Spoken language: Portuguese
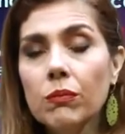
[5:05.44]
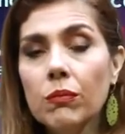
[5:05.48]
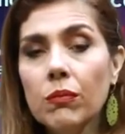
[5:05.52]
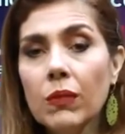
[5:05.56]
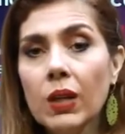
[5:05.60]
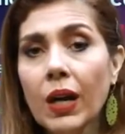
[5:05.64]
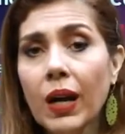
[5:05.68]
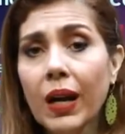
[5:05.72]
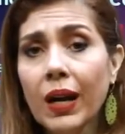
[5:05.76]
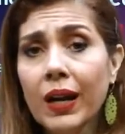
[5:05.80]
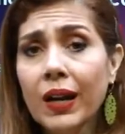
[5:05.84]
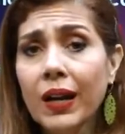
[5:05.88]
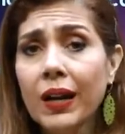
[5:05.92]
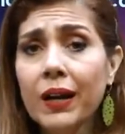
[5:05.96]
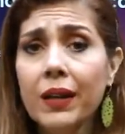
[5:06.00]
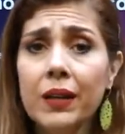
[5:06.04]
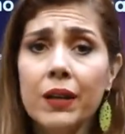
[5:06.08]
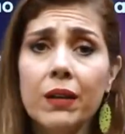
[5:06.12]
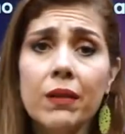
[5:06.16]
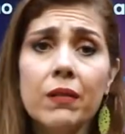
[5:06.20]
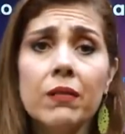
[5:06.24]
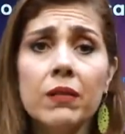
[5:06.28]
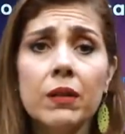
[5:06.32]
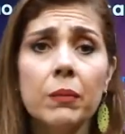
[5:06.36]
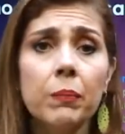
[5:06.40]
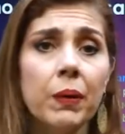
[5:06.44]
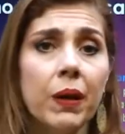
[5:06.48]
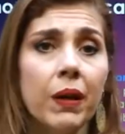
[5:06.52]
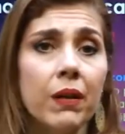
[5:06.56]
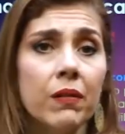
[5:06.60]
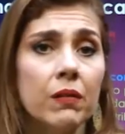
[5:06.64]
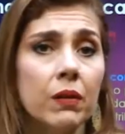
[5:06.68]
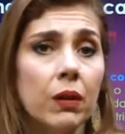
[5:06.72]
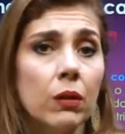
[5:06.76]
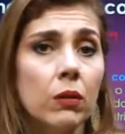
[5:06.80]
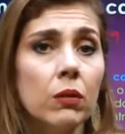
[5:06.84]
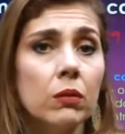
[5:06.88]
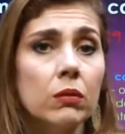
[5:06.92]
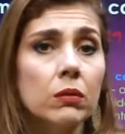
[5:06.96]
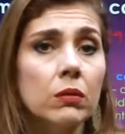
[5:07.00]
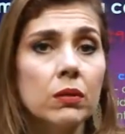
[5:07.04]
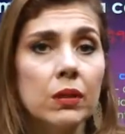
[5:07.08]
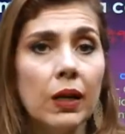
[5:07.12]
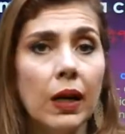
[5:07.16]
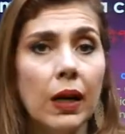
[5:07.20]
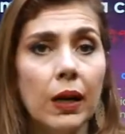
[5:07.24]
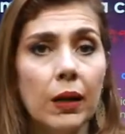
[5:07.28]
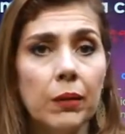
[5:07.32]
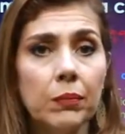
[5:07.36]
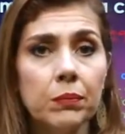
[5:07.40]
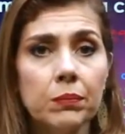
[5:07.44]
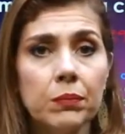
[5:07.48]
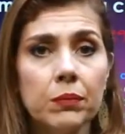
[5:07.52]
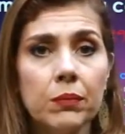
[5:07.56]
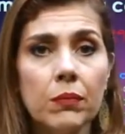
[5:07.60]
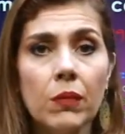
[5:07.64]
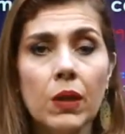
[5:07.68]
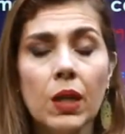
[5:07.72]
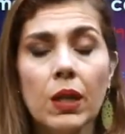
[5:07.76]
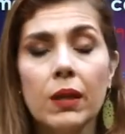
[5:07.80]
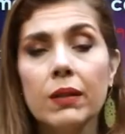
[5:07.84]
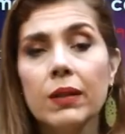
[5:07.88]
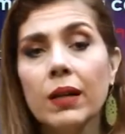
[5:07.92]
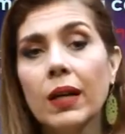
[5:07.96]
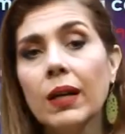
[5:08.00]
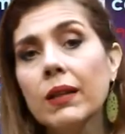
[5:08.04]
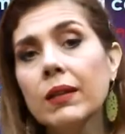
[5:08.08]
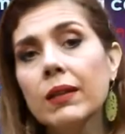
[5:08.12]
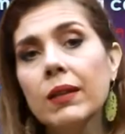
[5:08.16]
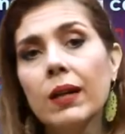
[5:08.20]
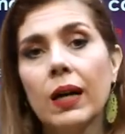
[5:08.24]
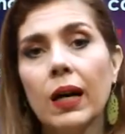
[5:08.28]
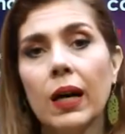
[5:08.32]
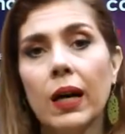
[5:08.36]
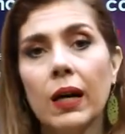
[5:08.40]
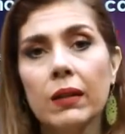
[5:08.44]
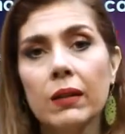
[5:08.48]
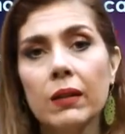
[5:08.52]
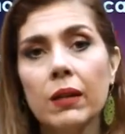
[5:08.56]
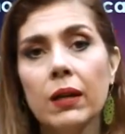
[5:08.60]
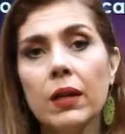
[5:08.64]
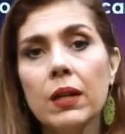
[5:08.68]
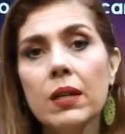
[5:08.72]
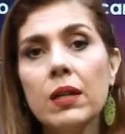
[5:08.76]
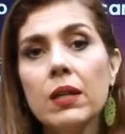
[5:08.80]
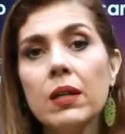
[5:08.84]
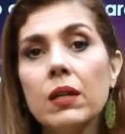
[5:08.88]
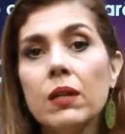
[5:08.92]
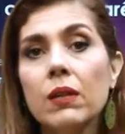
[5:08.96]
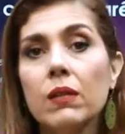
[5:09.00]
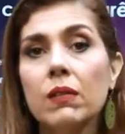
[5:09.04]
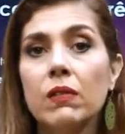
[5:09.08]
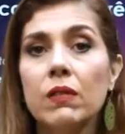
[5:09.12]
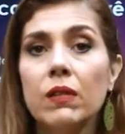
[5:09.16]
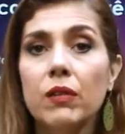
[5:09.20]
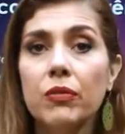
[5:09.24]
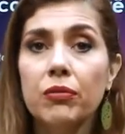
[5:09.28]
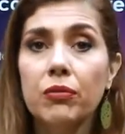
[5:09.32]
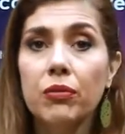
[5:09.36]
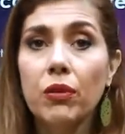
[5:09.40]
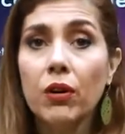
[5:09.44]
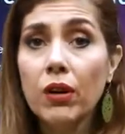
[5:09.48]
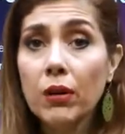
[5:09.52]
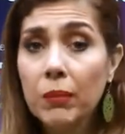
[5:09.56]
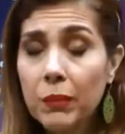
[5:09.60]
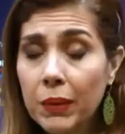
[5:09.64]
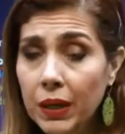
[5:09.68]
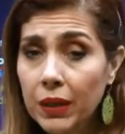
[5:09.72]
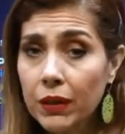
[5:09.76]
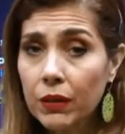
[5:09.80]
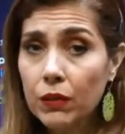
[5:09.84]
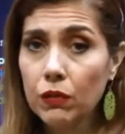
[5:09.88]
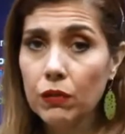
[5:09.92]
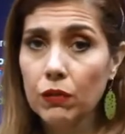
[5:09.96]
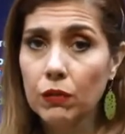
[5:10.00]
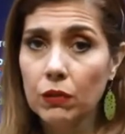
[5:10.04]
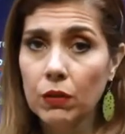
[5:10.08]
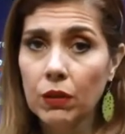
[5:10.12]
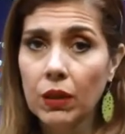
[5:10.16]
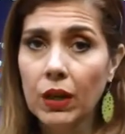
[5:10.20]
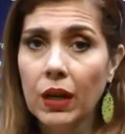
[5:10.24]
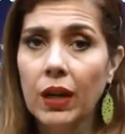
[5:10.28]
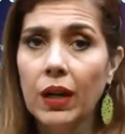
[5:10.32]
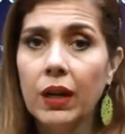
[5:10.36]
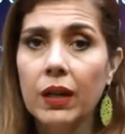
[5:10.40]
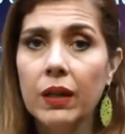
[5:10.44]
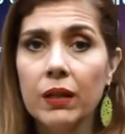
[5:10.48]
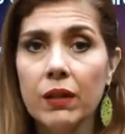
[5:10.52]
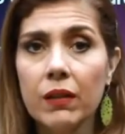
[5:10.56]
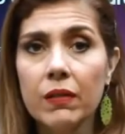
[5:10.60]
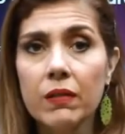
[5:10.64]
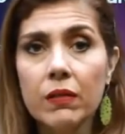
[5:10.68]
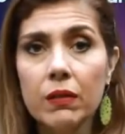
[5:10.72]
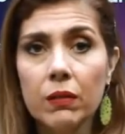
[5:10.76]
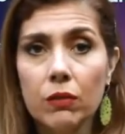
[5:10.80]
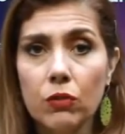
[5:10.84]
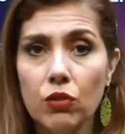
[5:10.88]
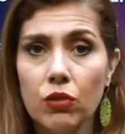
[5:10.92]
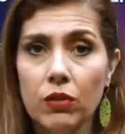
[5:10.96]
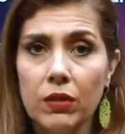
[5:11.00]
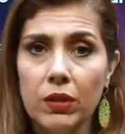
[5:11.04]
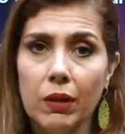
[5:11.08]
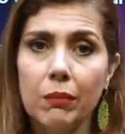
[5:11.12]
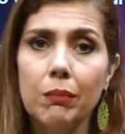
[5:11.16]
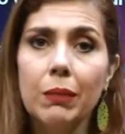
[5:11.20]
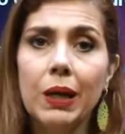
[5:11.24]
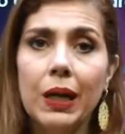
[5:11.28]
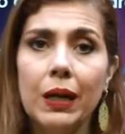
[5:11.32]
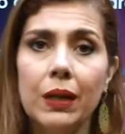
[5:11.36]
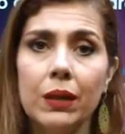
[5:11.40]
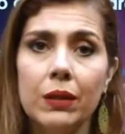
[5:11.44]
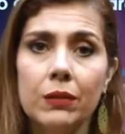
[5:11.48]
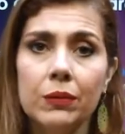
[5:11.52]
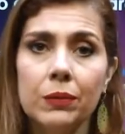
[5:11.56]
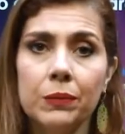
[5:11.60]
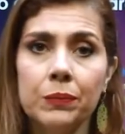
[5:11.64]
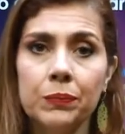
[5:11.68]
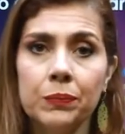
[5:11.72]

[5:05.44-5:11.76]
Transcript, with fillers: a carência passa a contar da data em que se formalizou a relação de trabalho.